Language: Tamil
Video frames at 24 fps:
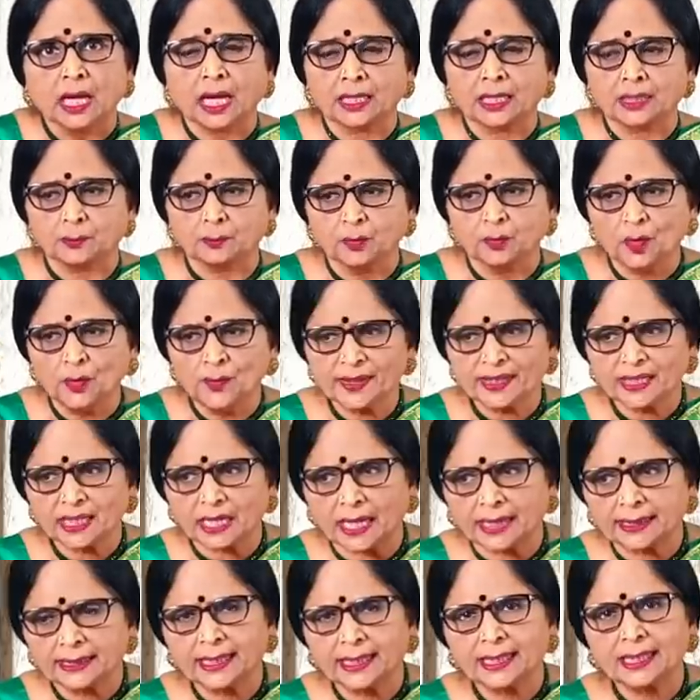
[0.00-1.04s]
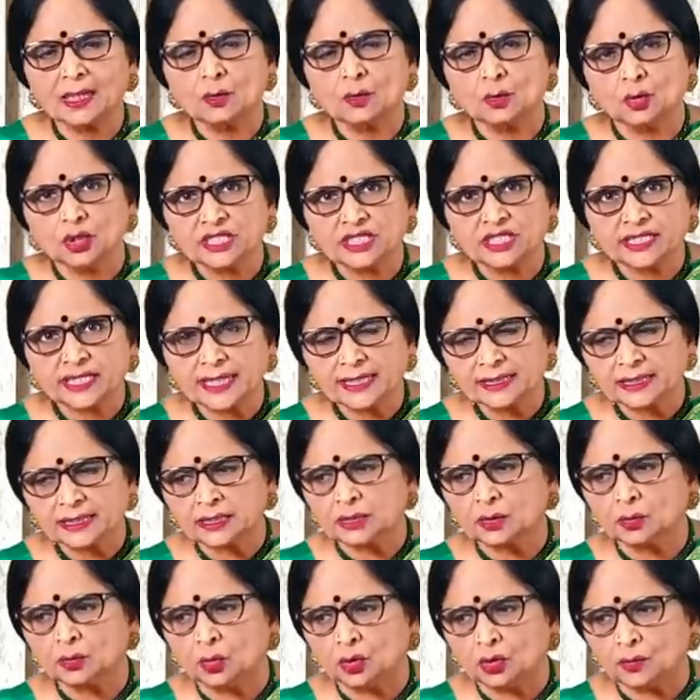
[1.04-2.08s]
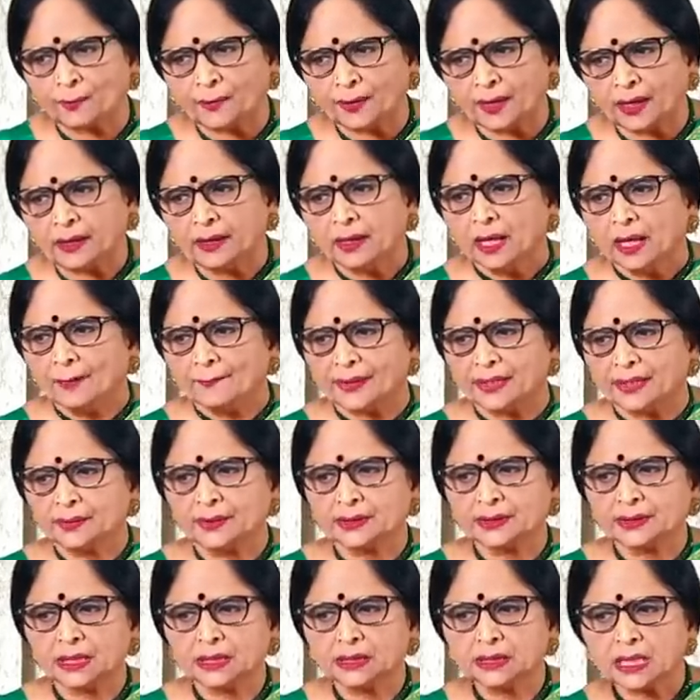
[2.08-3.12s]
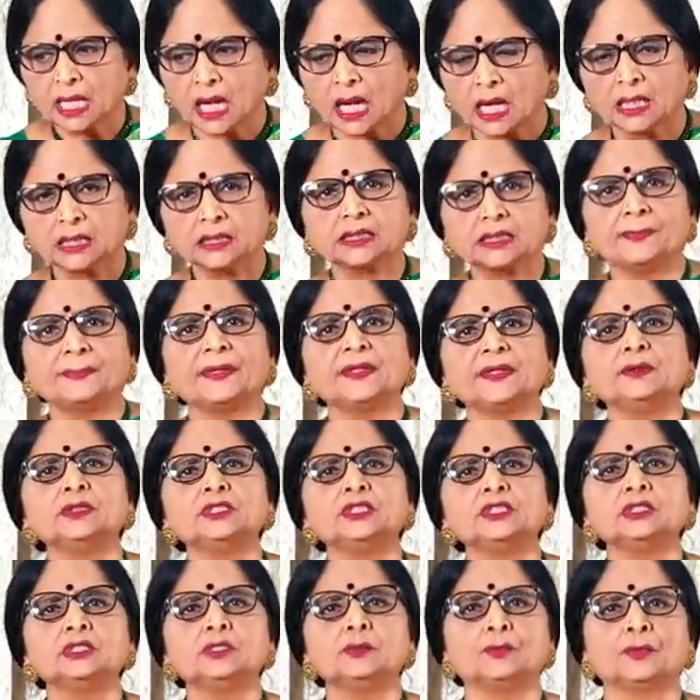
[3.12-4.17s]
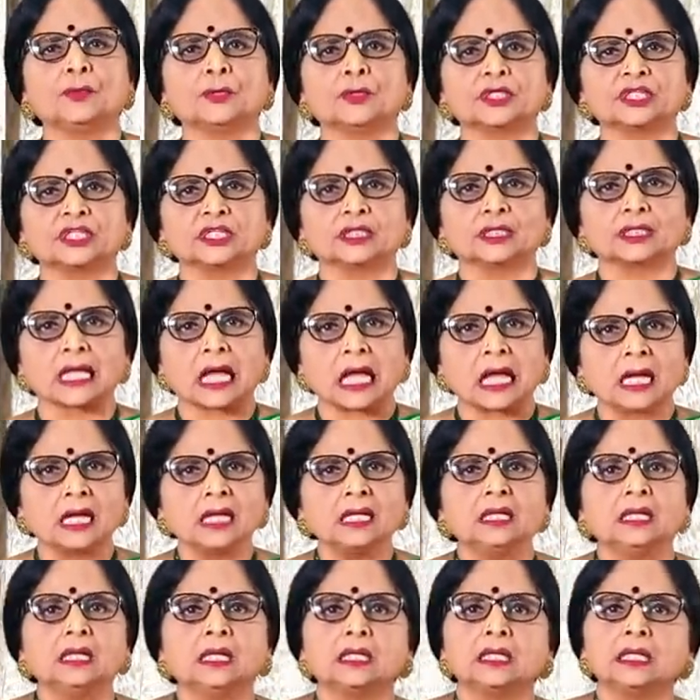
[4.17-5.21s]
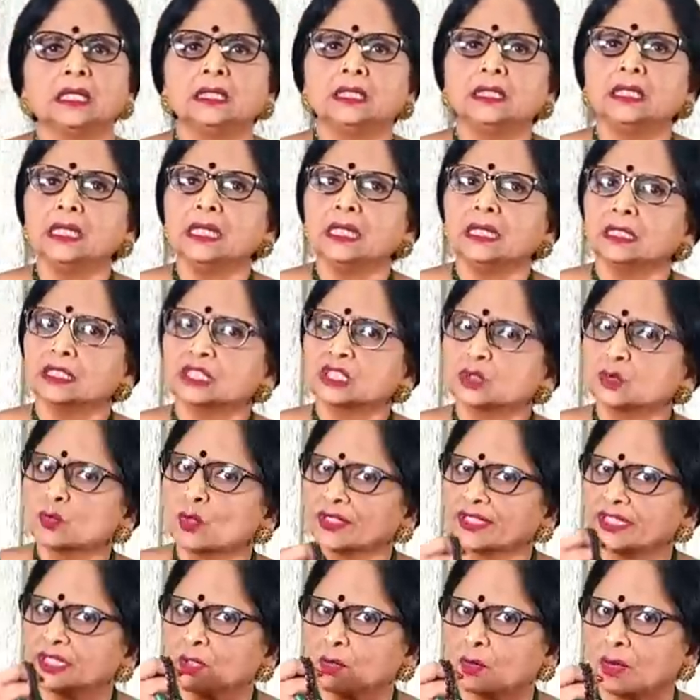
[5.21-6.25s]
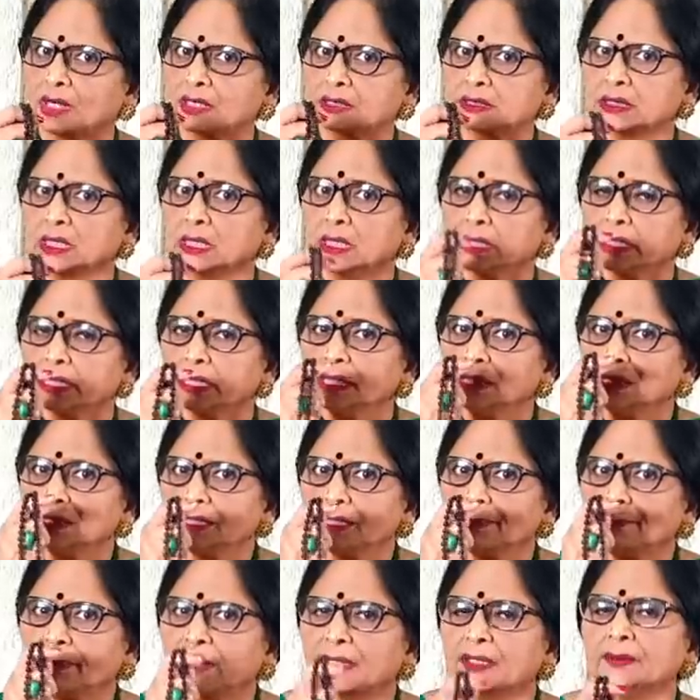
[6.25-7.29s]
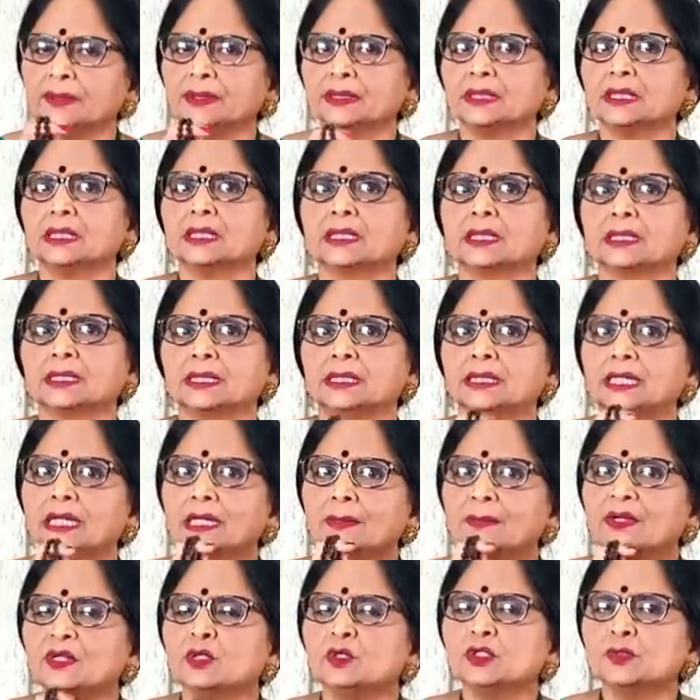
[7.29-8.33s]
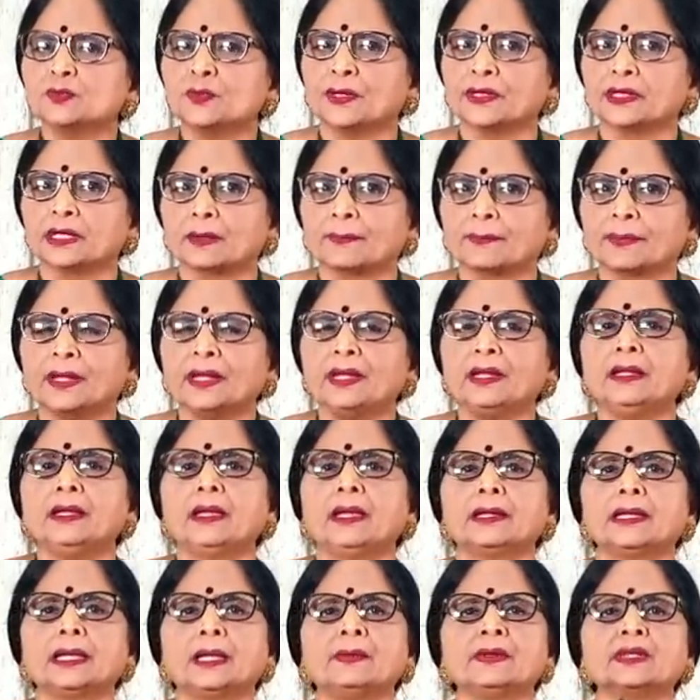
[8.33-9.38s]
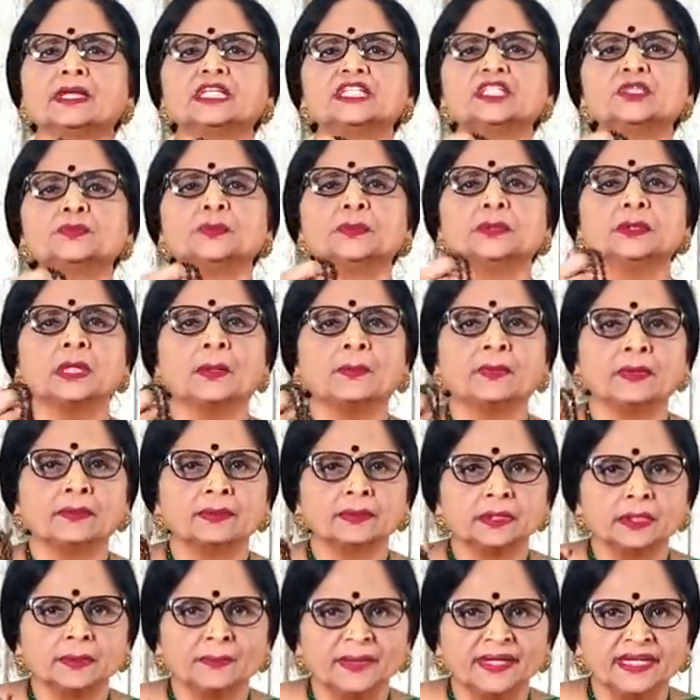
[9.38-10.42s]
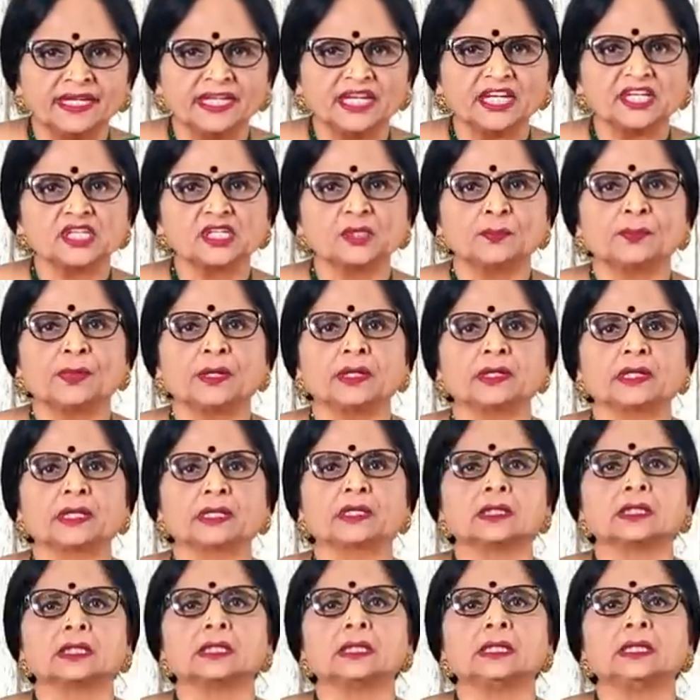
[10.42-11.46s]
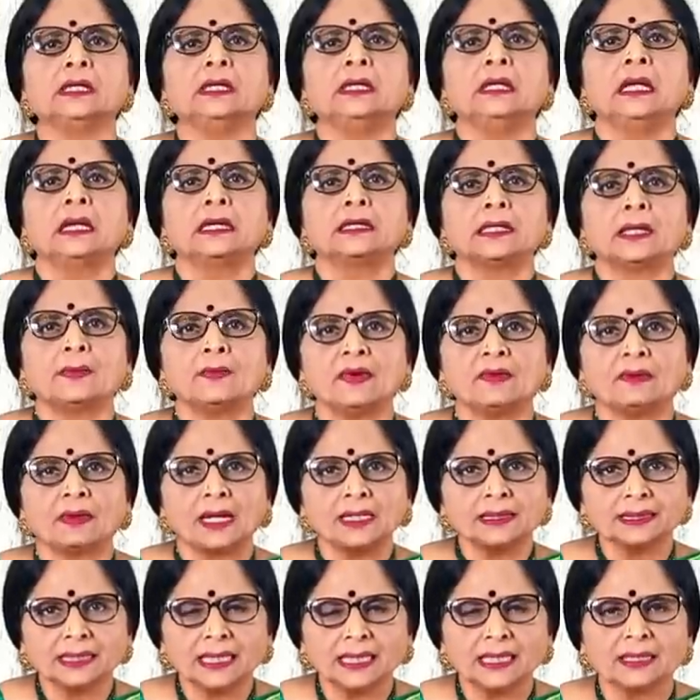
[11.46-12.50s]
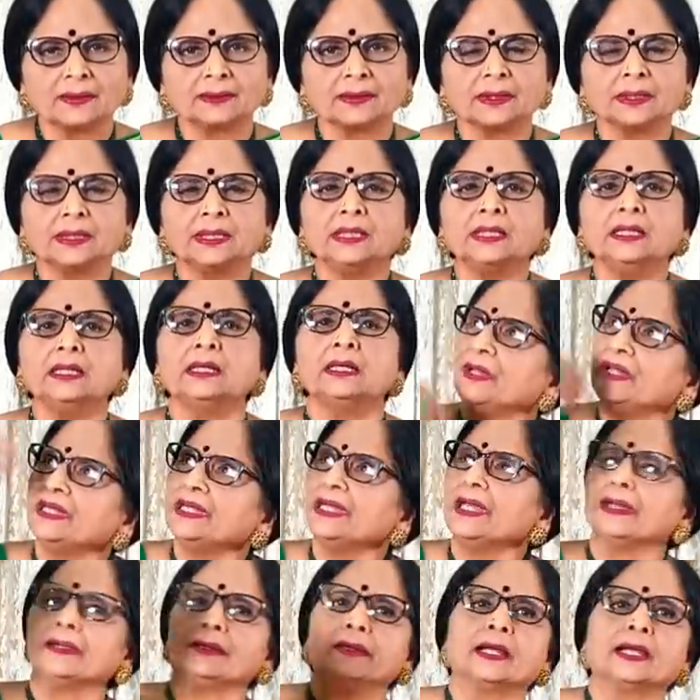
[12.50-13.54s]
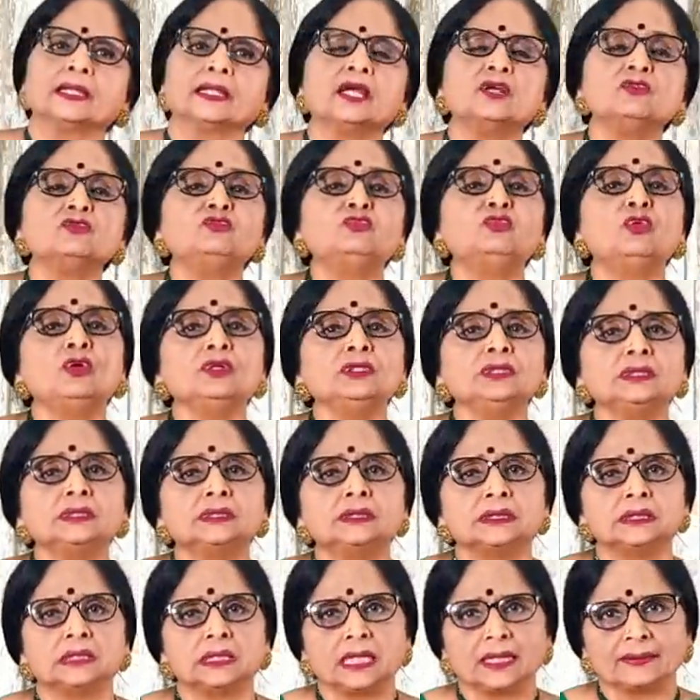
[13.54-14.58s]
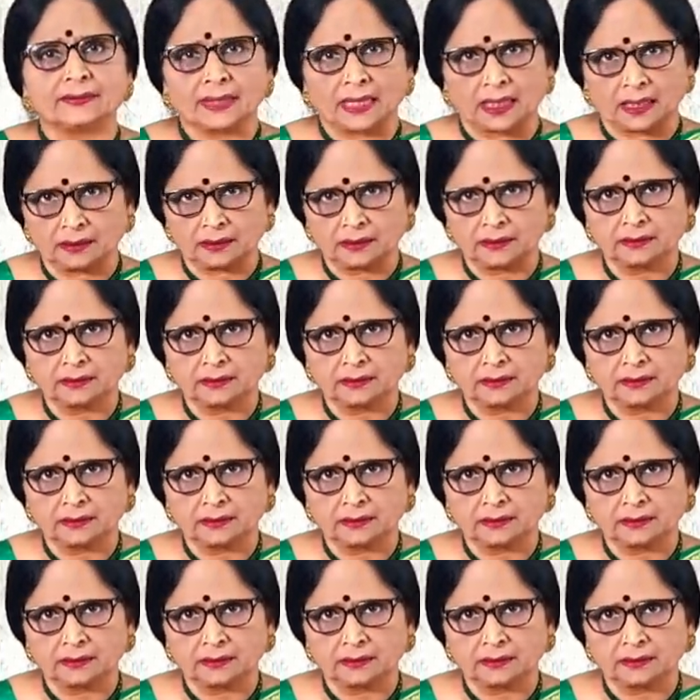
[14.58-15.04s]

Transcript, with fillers: அது பூமிக்கு அடியில் ஒரு சேஞ்சிலேருந்து ஒரு ப பருவத்துலேருந்து அடுத்த பருவத்துக்கு போகிறது தான் இந்த ஸ்மோக்கி குவார்ட்ஸ் இந்த பருவத்தில் இருக்கிற இதை நம்ம யூஸ் பண்ணுறப்ப நமக்கு நம்ம வந்து மெடிடேஷன் பண்ணுறதுக்கு நம்ம வாழ்க்கையில் வந்து பெரிய அதாவது ஃபோர்த்து லெவல்